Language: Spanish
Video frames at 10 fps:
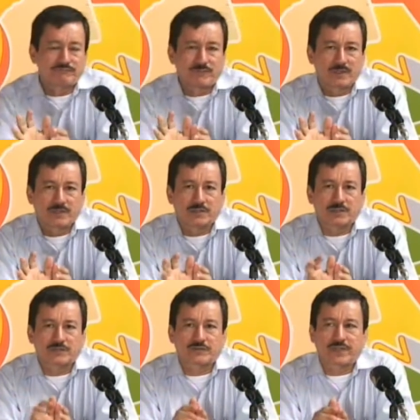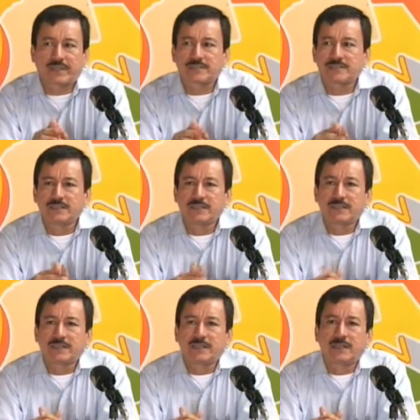Entonces ustedes,
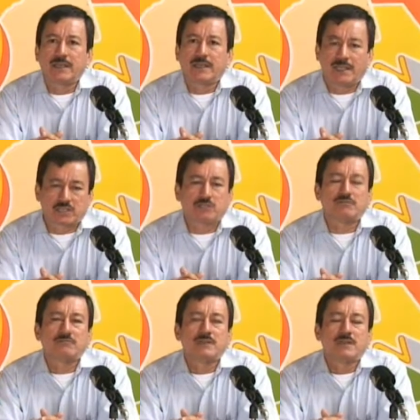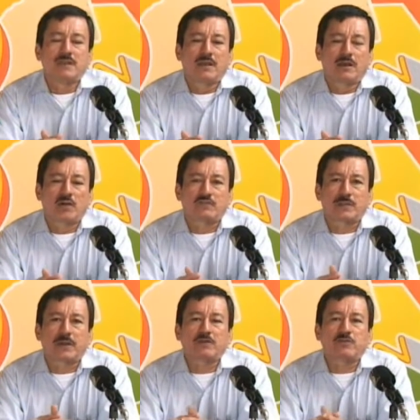eh, listo,
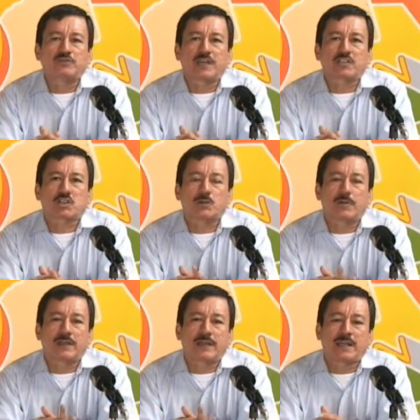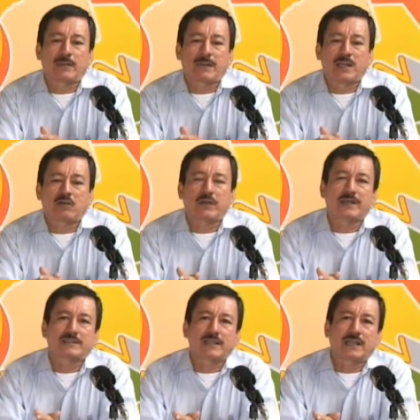observen ustedes cómo ven en la película
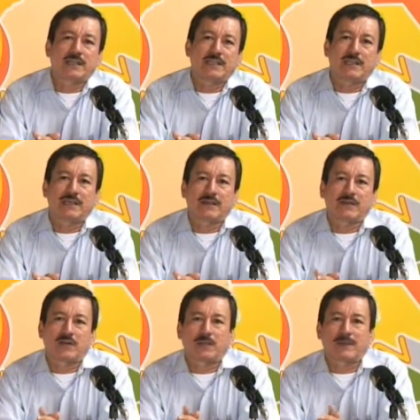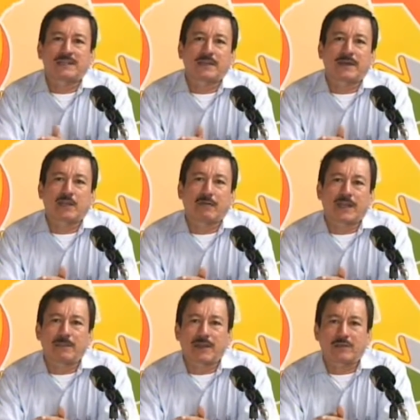esta, la niña con la planta de
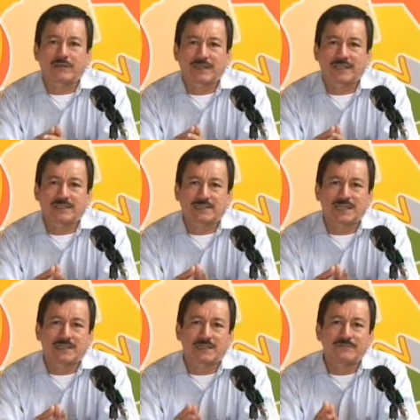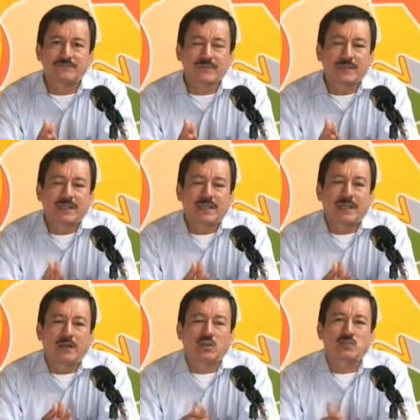marihuana, para que ustedes detecten
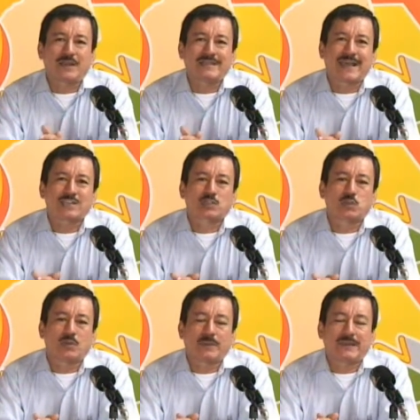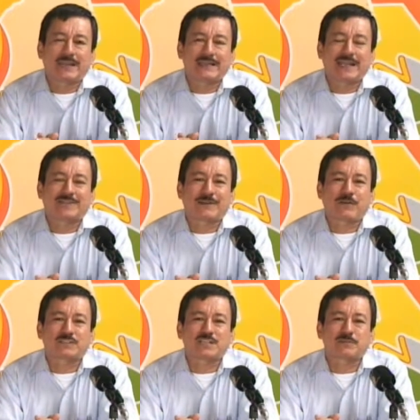los mensajes subliminales de las
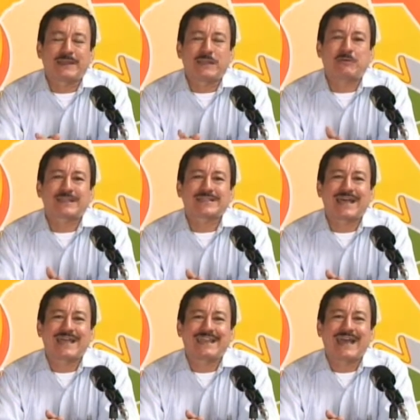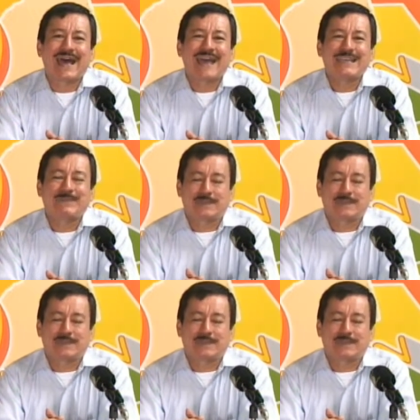famosas películas de anime.